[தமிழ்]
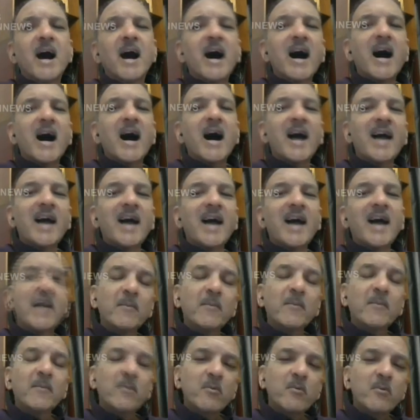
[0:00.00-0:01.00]
அந்த முடிவு
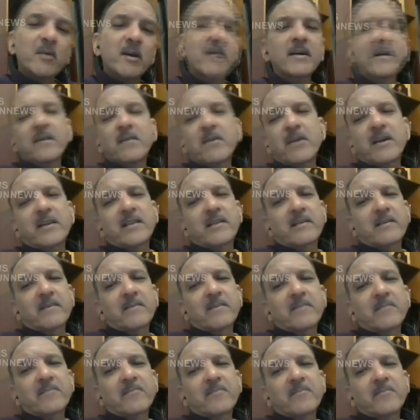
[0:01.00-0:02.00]
கூட அவங்க எடுக்க முடியாது
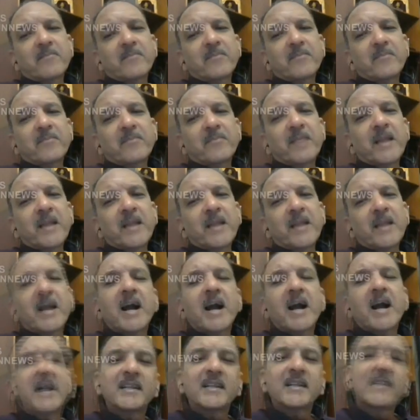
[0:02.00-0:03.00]
நாங்க
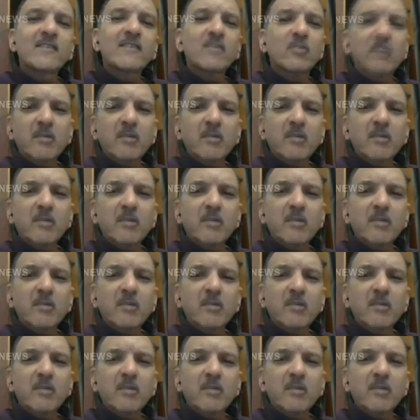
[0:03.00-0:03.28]
ஆதரிச்சும்